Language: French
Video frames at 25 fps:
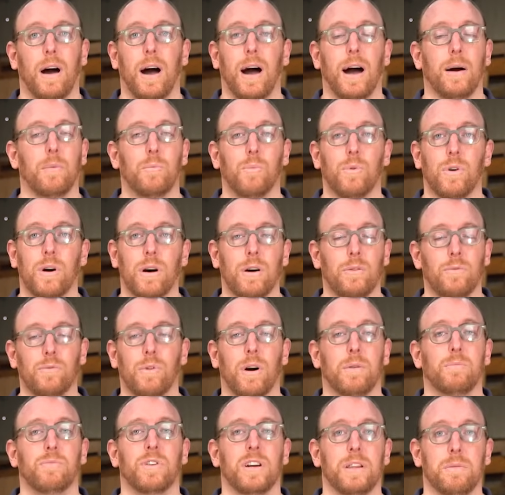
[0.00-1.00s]
un mois ou
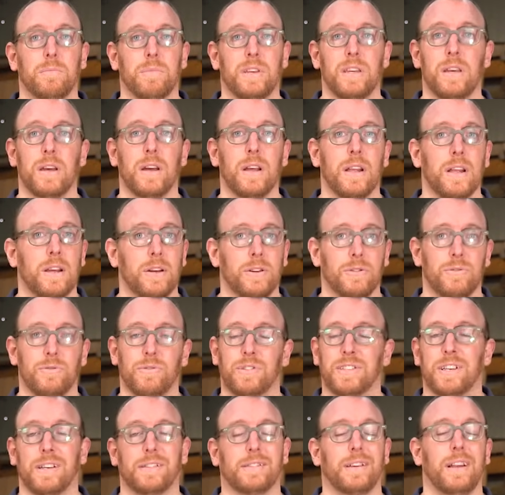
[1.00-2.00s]
un mois et demi
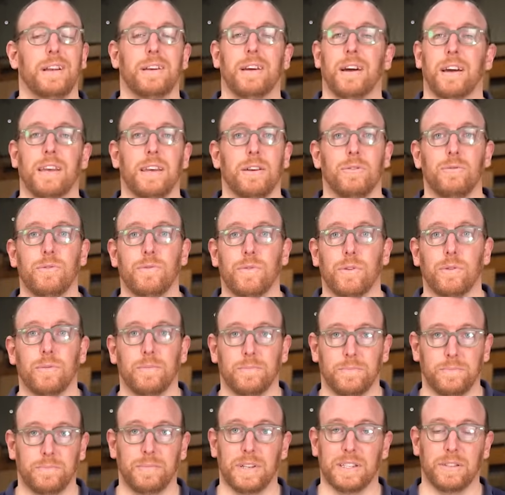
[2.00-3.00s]
jusqu'à ce qu'elle grille à nouveau
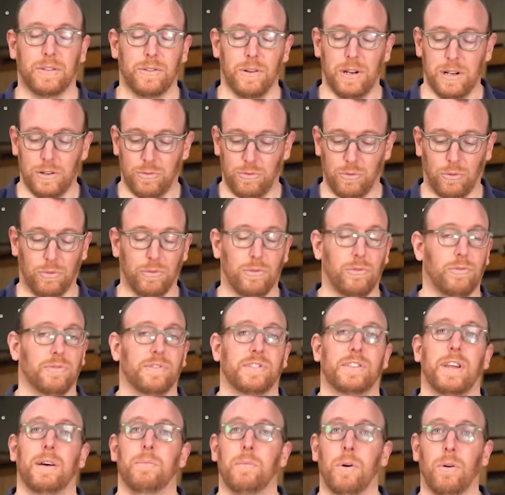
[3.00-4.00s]
parce qu'elle tourne
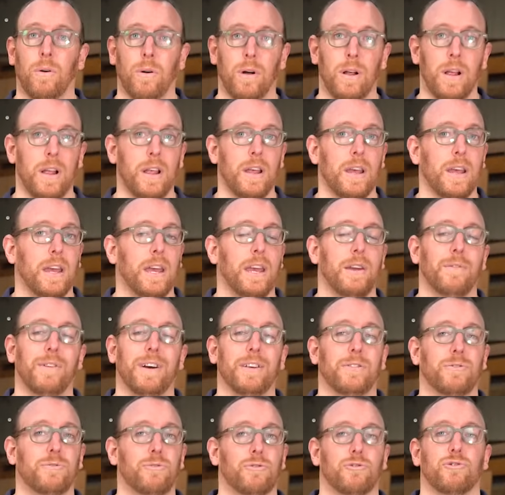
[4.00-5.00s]
constamment et
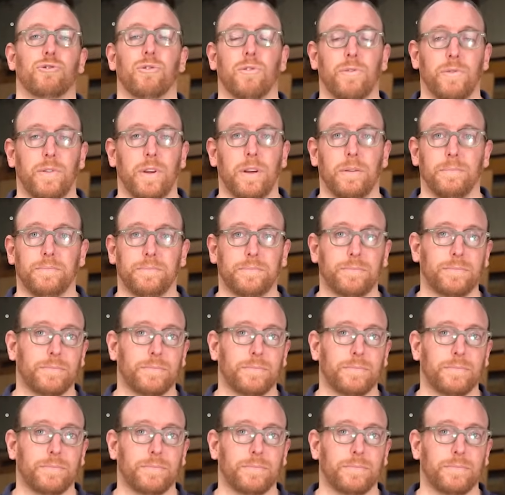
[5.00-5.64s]
va surchauffer